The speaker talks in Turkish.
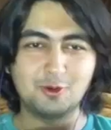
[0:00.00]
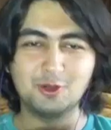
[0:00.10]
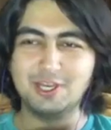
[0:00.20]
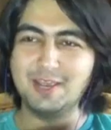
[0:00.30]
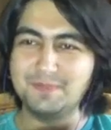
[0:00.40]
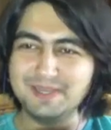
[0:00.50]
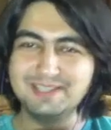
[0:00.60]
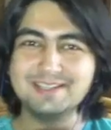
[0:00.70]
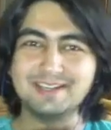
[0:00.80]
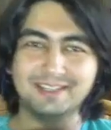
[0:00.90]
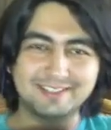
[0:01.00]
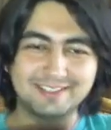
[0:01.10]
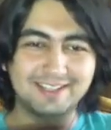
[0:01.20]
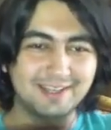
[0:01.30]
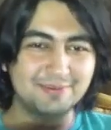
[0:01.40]
oynayabildiğini
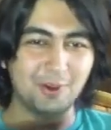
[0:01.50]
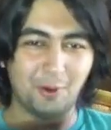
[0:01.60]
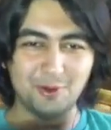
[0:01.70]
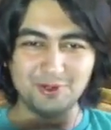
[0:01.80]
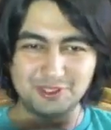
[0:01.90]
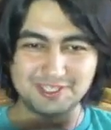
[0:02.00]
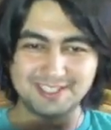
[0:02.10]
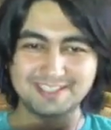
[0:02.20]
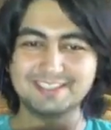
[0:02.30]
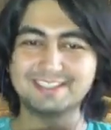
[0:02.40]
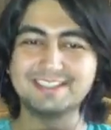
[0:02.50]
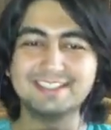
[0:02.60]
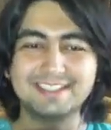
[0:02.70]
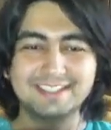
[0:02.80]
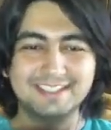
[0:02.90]
hatırlayan bir oyun şirketi.
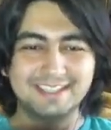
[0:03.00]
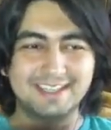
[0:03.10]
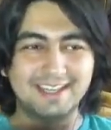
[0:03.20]
Ee,